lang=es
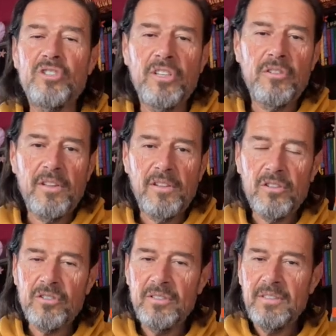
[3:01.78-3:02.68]
hijos de
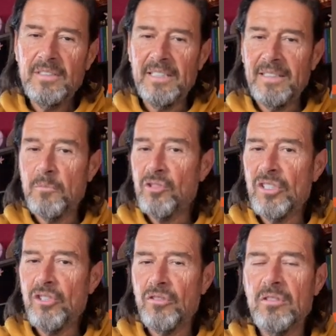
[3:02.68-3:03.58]
Dios y estamos
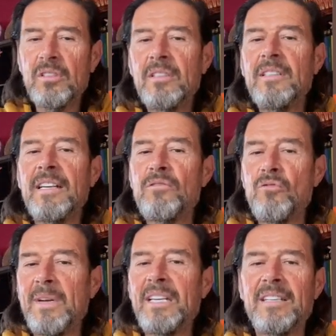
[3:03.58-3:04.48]
hechos a su
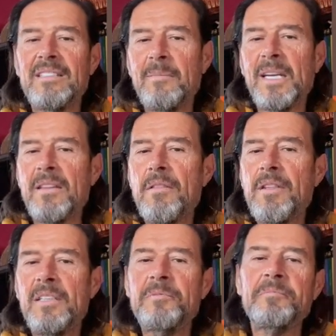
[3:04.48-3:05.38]
imagen y semejanza.
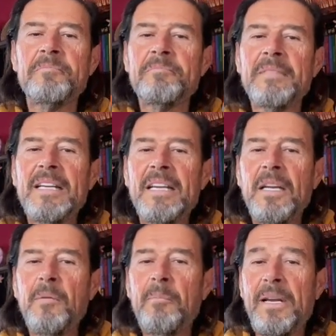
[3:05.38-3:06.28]

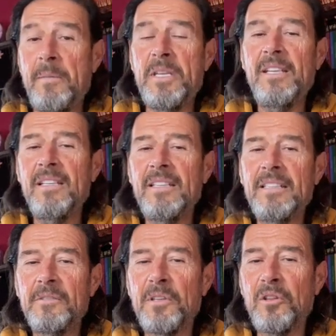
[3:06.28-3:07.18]
Para mí,
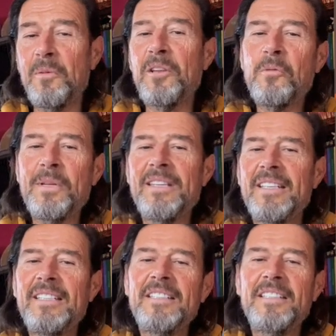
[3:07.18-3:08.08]
cuando me di
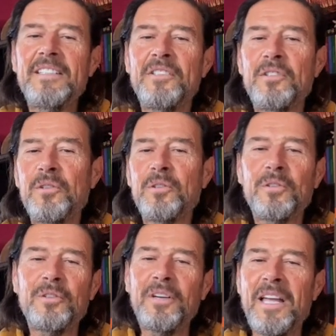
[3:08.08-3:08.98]
cuenta,
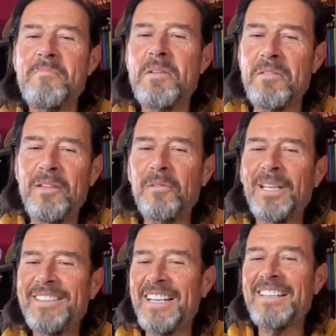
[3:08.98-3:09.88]
yo en mi cédulo
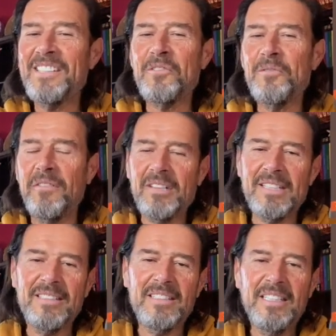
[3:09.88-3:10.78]
hasta la segunda
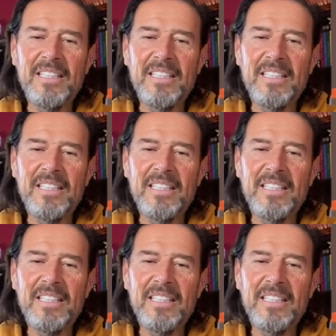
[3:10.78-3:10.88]
frase,